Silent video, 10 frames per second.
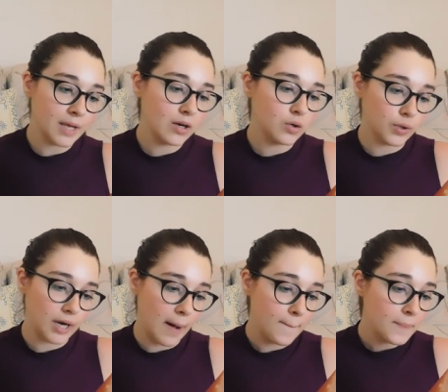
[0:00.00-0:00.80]

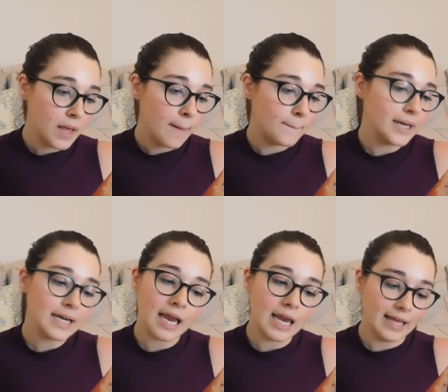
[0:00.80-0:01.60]
Allora, per
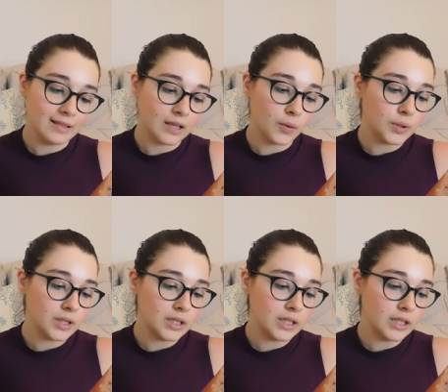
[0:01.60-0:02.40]
galletta
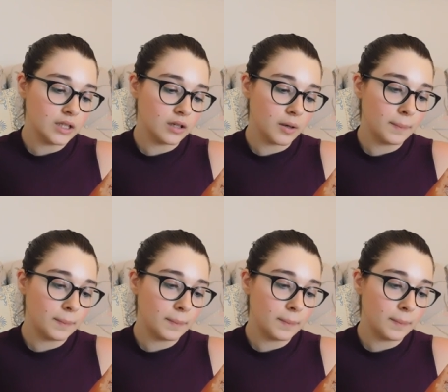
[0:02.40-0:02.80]
quindi